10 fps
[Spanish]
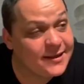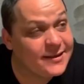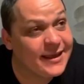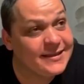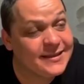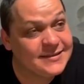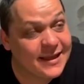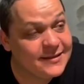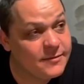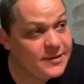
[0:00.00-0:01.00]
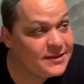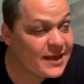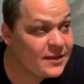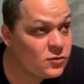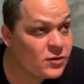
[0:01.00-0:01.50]
te están
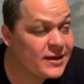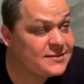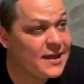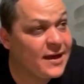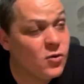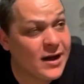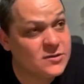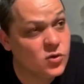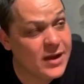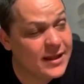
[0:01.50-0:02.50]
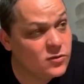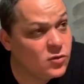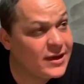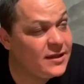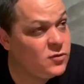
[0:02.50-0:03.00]
debilitando, que están
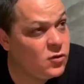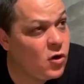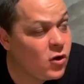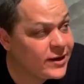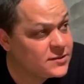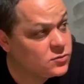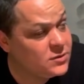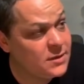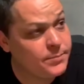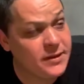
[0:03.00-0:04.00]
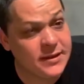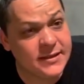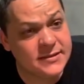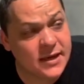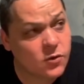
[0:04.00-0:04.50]
ocasionando que no logres tu
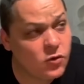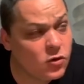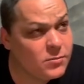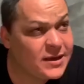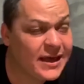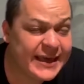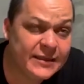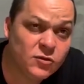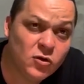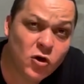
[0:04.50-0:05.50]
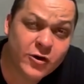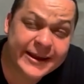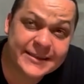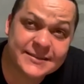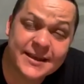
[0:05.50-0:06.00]
independencia económica, que no
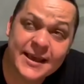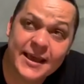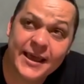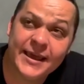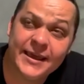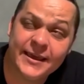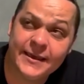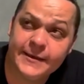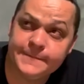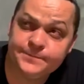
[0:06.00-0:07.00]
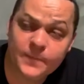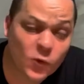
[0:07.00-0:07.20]
logres eh,